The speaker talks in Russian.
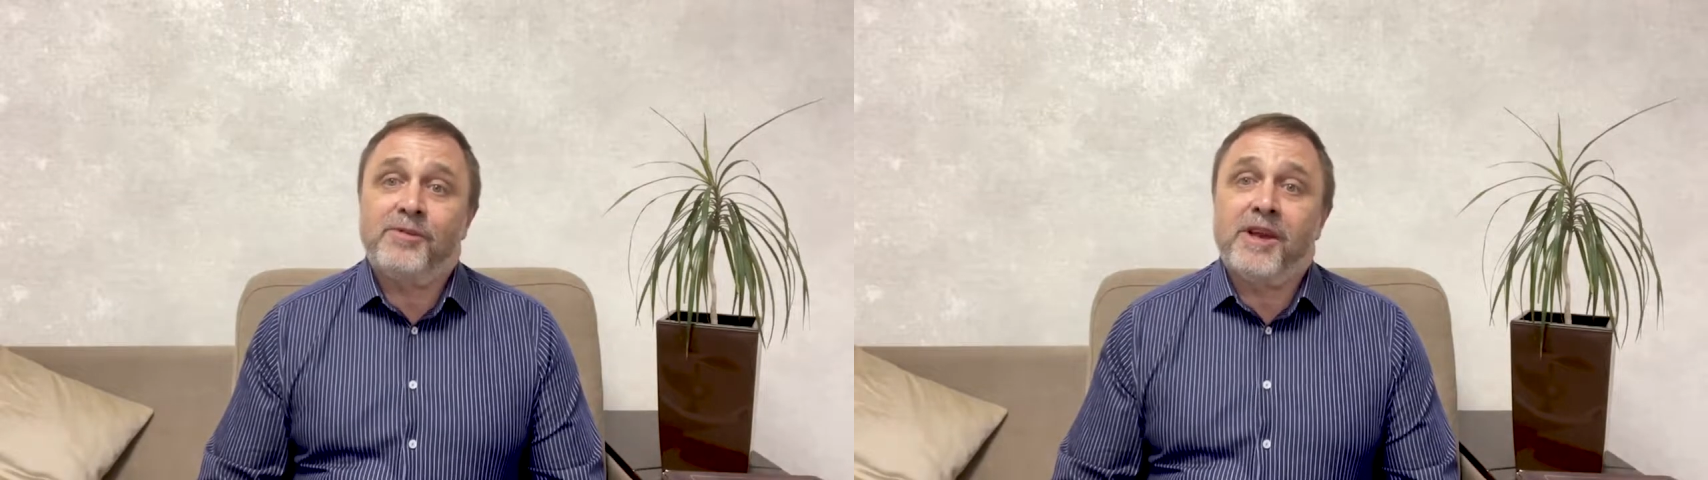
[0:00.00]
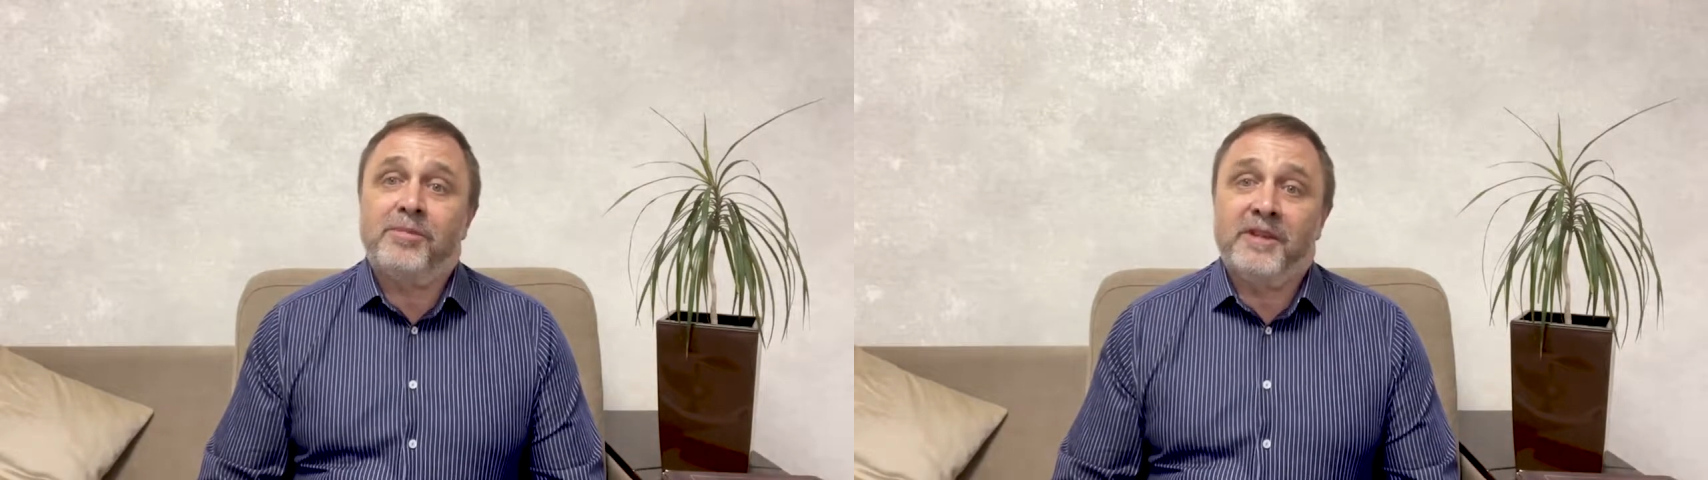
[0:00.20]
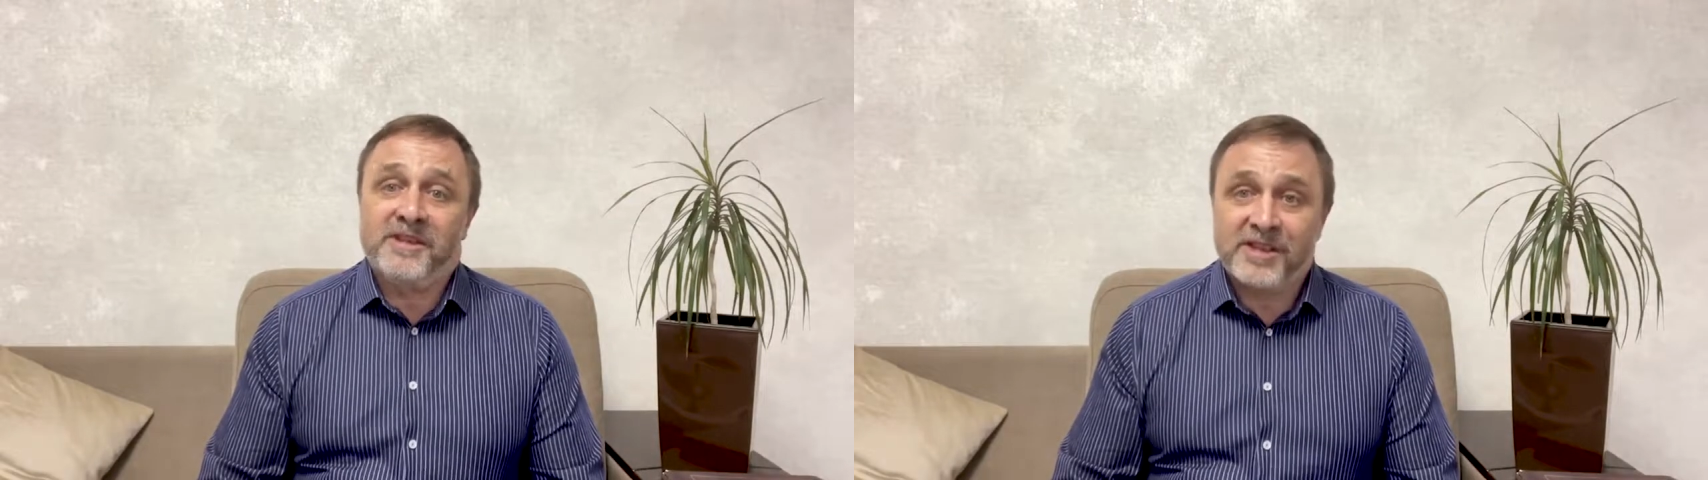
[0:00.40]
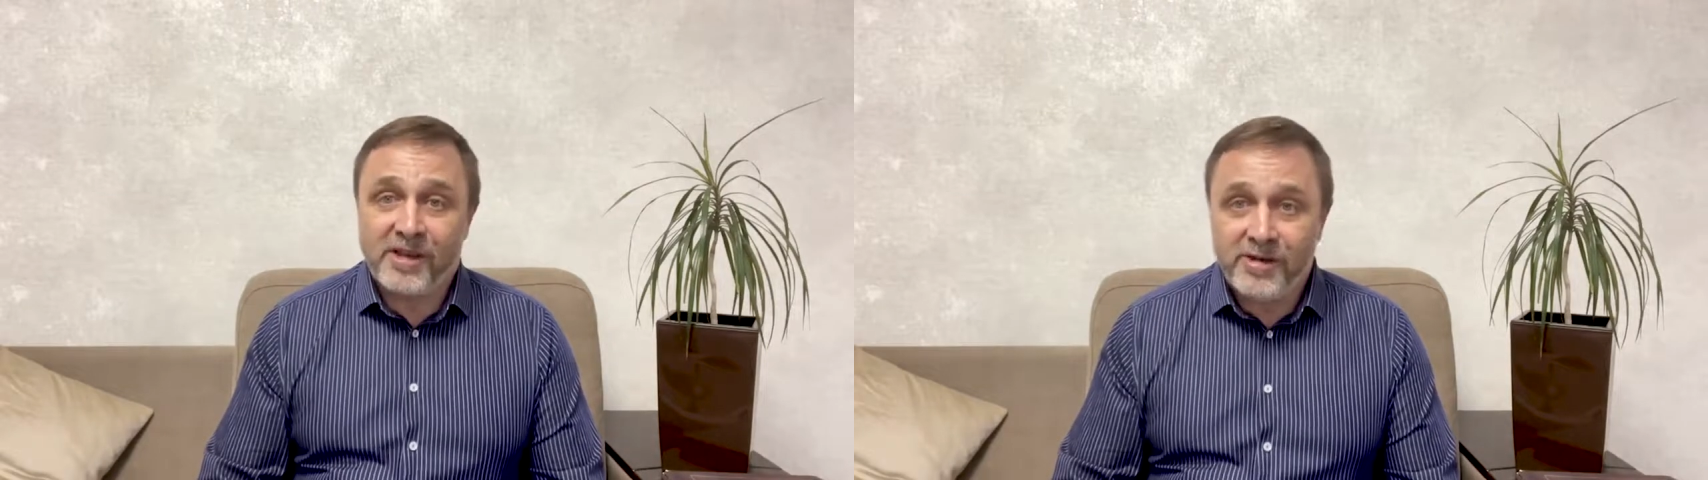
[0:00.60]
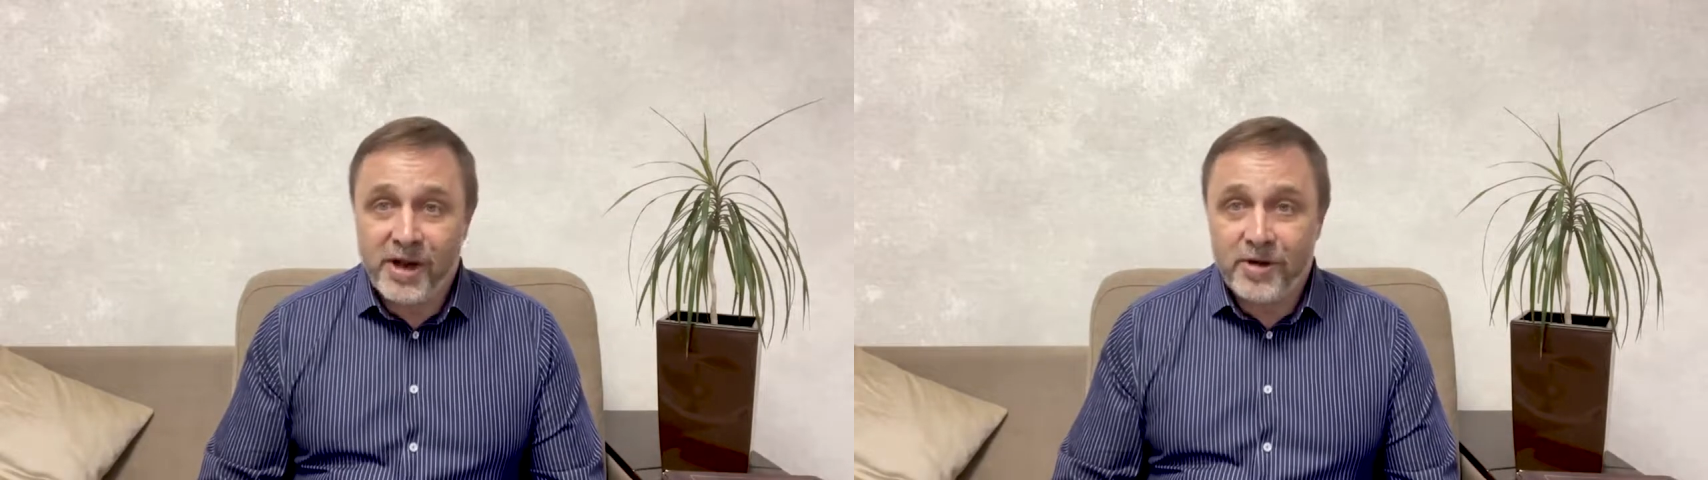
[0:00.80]
я
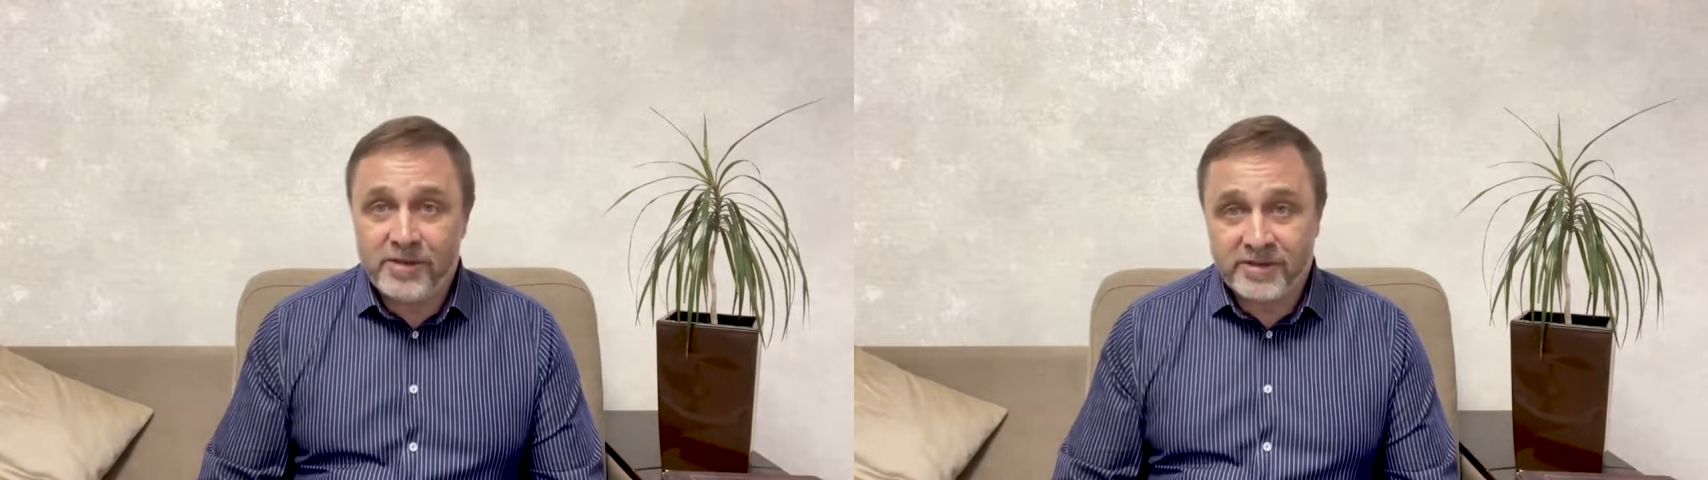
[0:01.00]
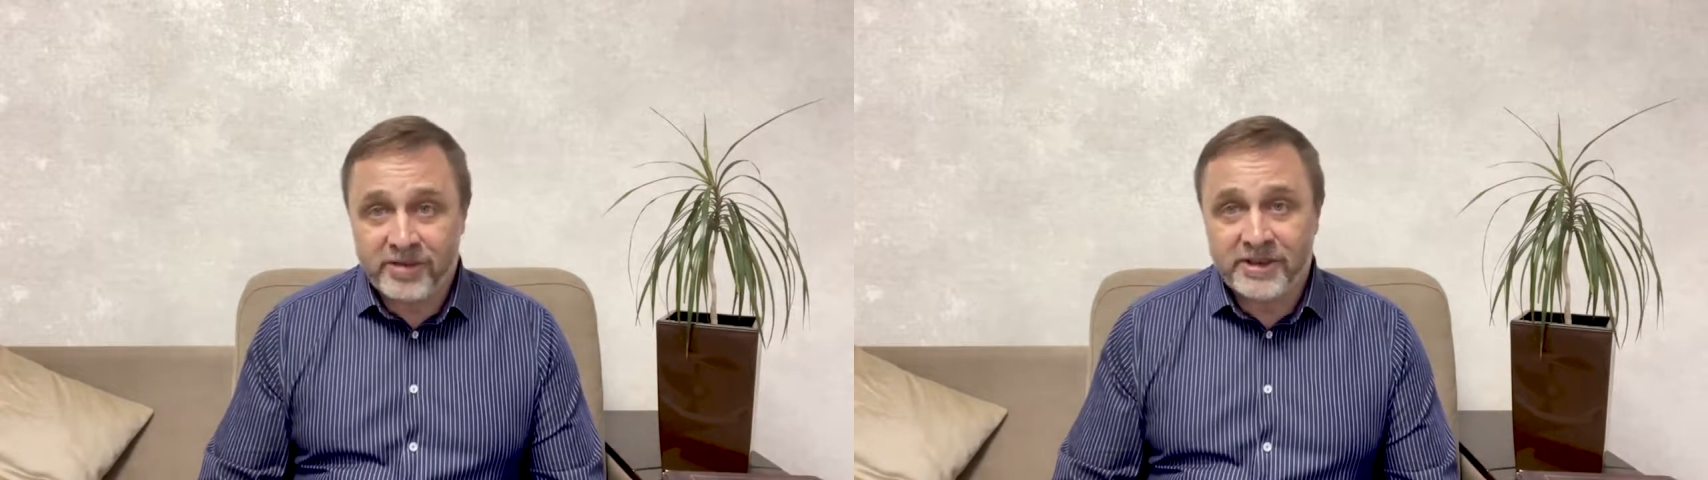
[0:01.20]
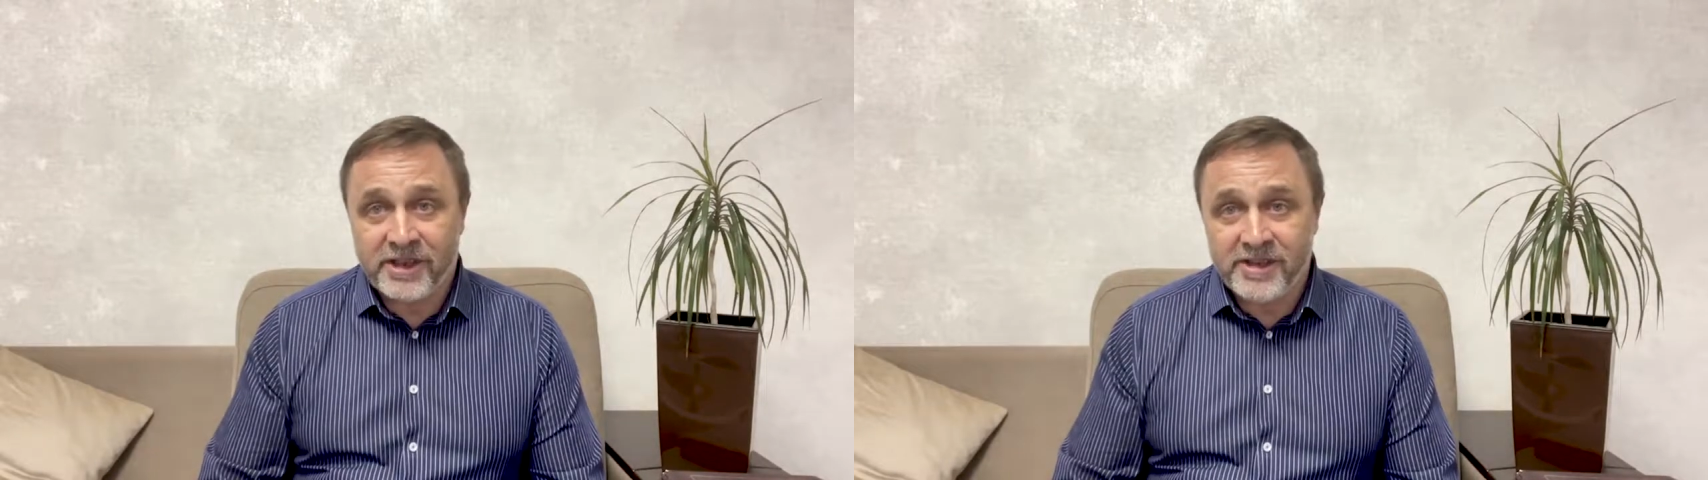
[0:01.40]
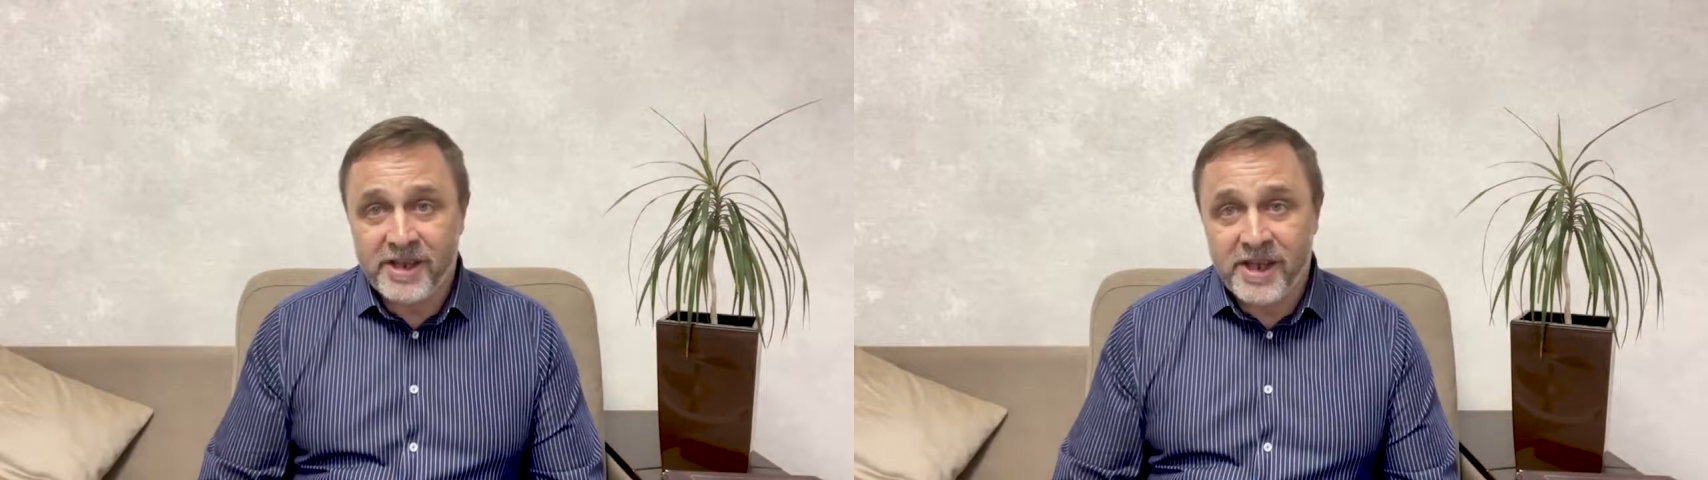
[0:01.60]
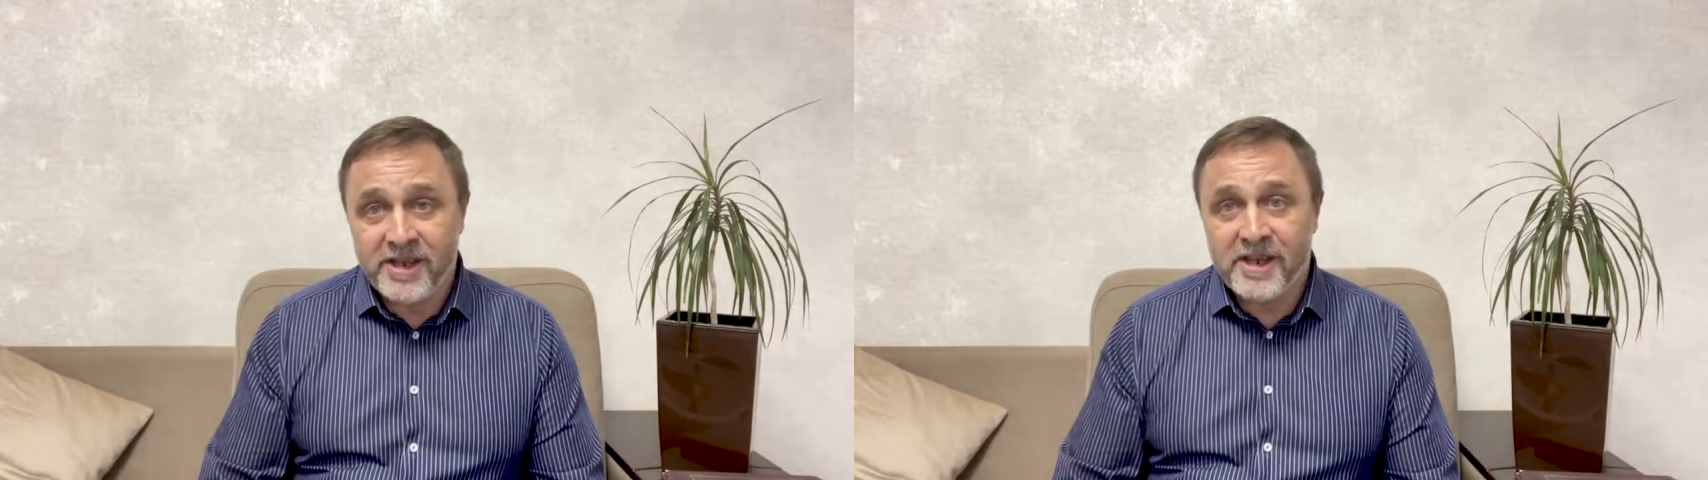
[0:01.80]
благословляю вас в этот
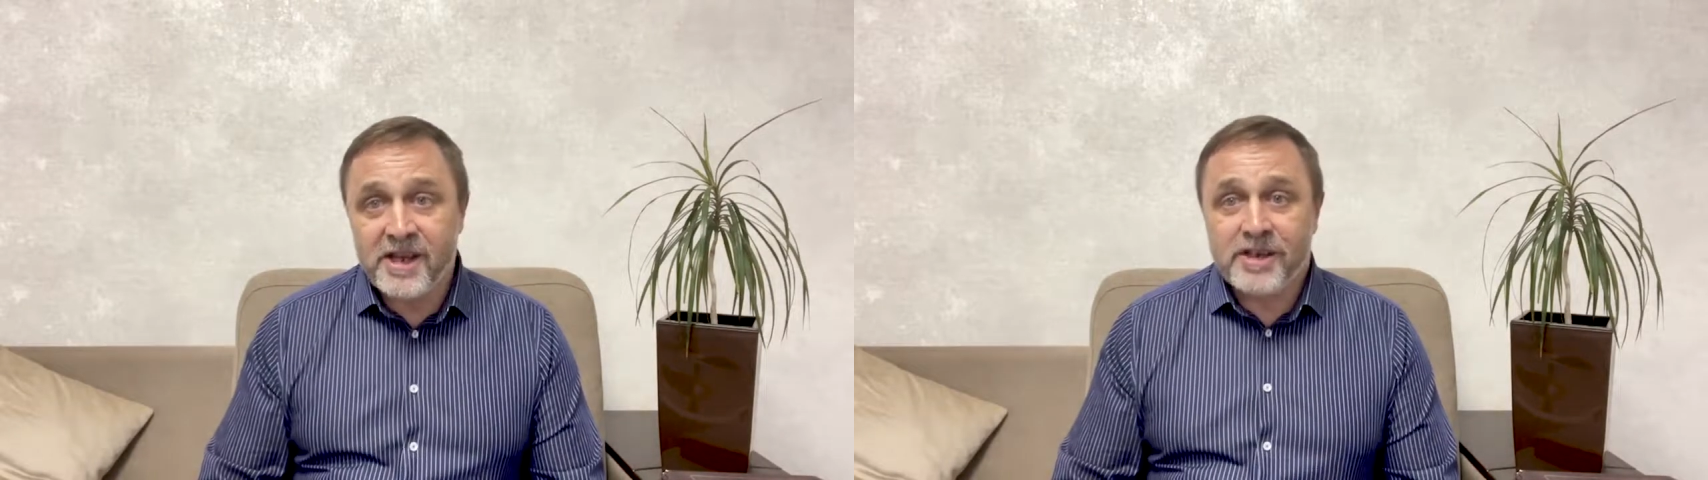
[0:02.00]
день,